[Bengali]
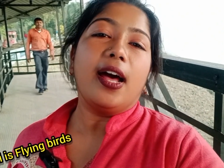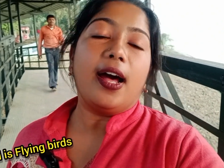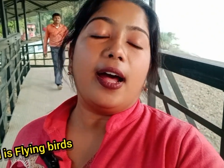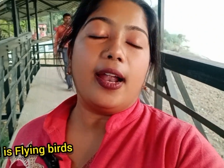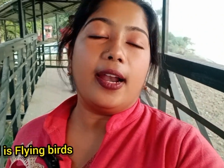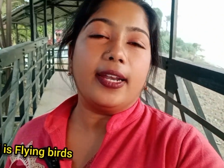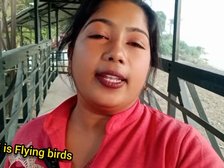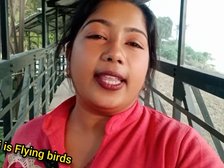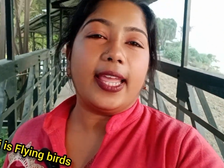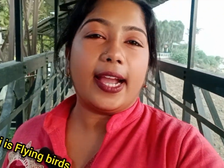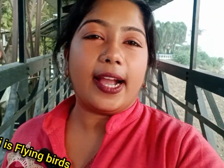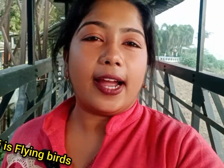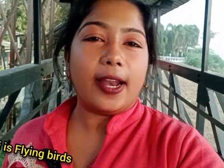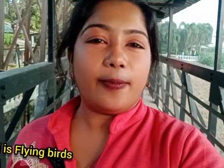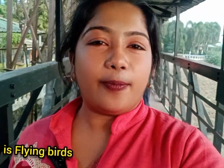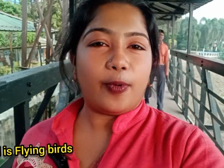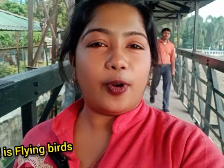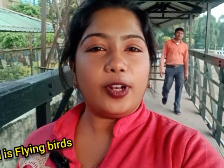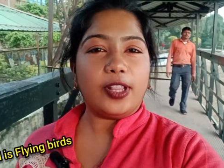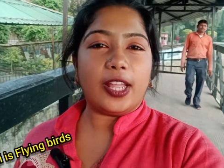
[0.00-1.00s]
আর দেখার
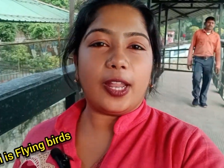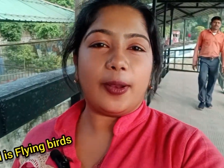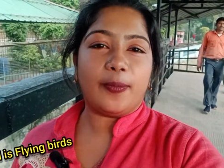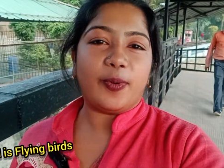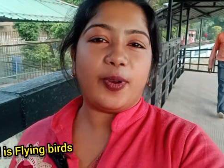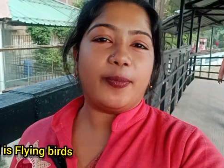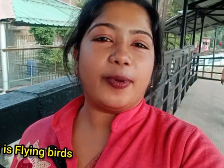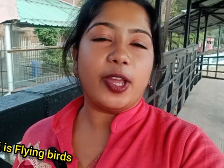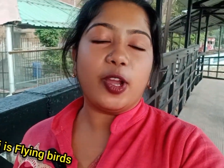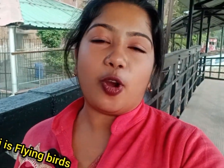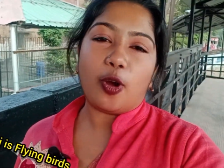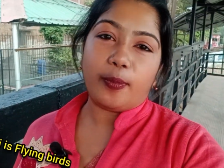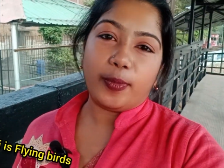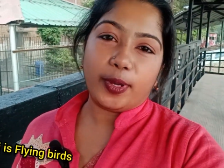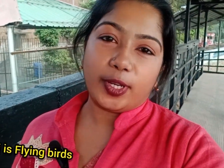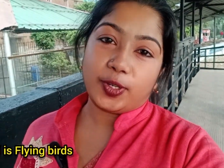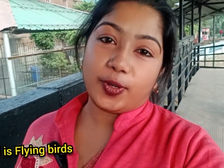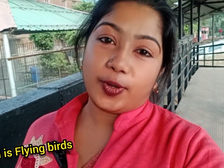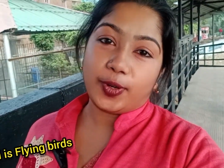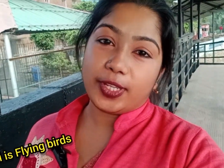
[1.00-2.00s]
পর তারপর আমাকে
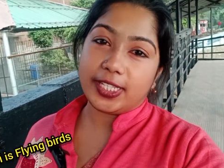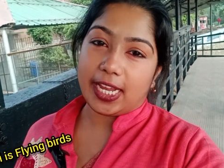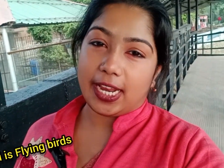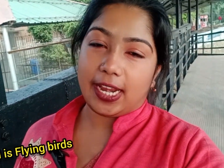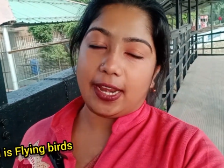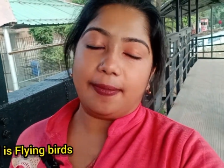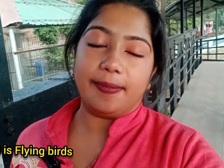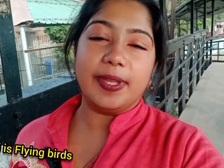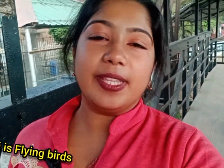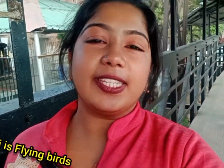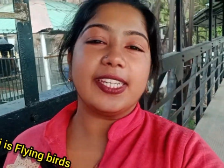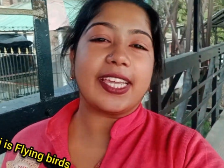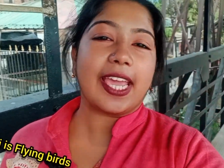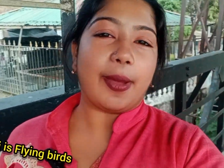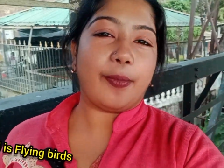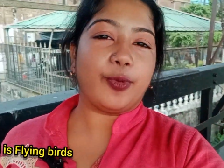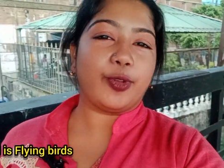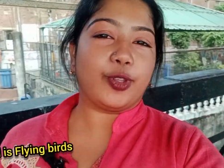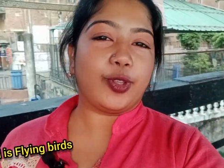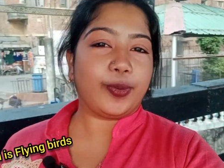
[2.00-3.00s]
কমেন্ট করে জানাবে যে
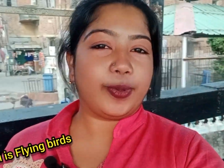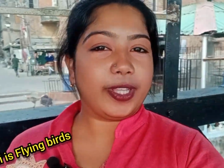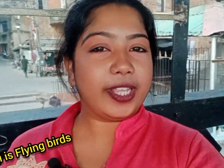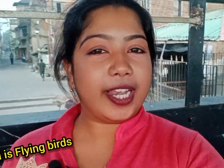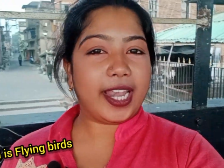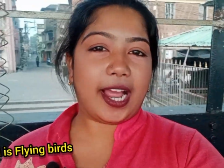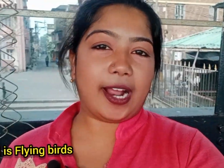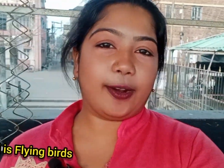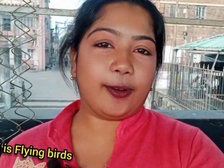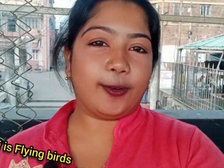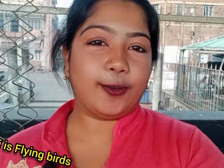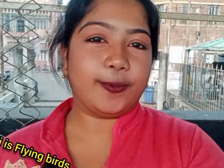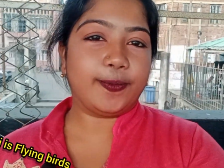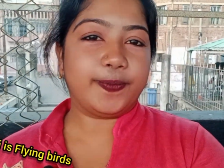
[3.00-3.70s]
কেমন তোমাদের লাগবে